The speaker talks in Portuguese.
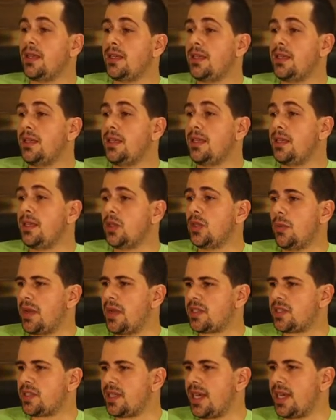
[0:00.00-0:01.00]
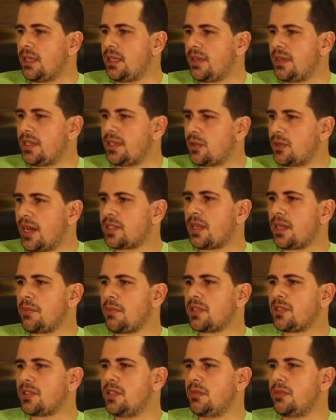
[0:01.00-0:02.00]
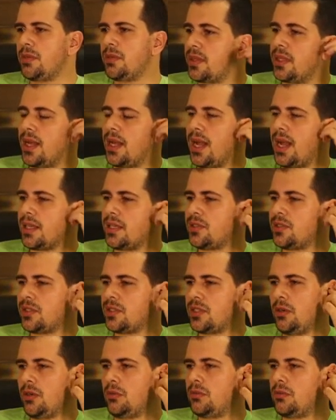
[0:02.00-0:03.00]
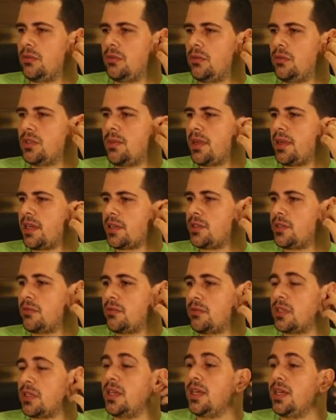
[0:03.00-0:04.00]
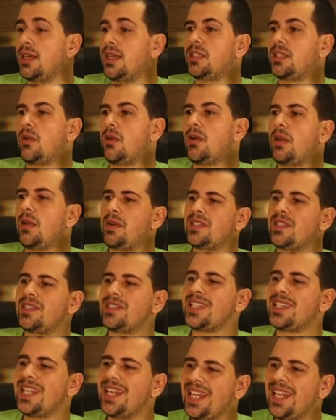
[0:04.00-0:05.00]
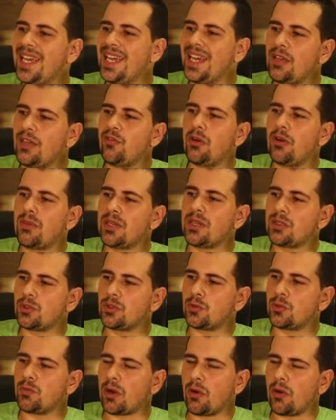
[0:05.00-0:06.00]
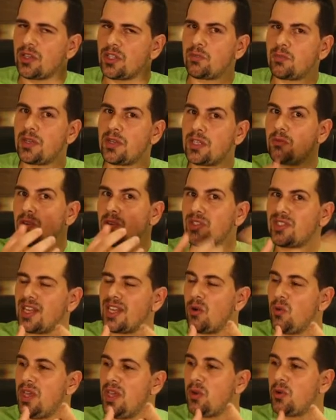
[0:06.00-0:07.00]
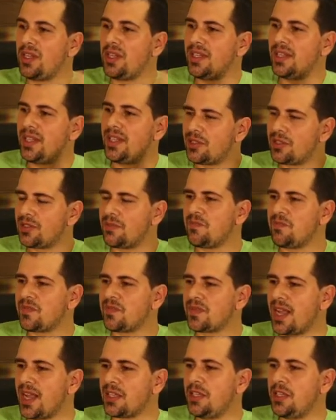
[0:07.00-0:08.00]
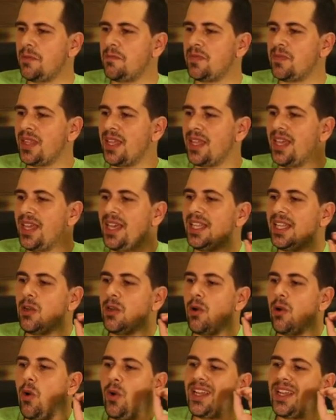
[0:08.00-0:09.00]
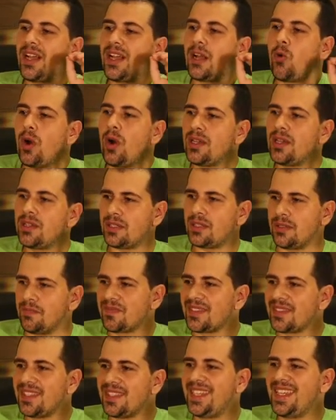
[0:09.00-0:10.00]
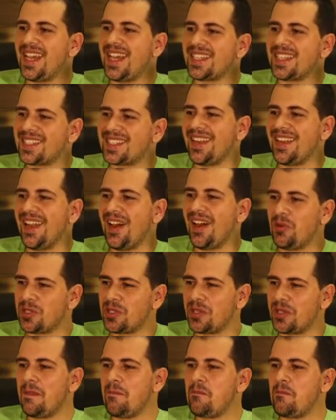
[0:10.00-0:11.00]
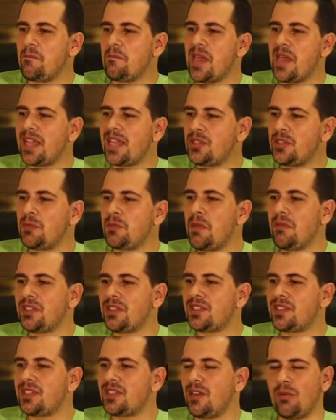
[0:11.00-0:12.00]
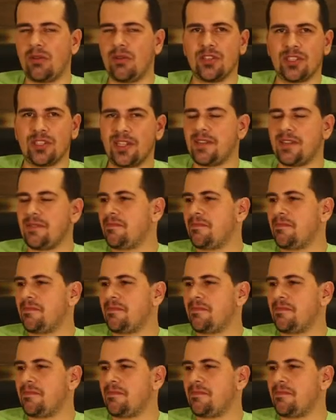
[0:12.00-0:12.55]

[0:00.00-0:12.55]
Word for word: que não aparece nada, mas se eu arrastar para cima, aqui estão os aplicativos. Então ela precisa ler a informação dos pacotes para te mostrar o ícone deles aqui. Então a única coisa que essa launch pede de permissão a você.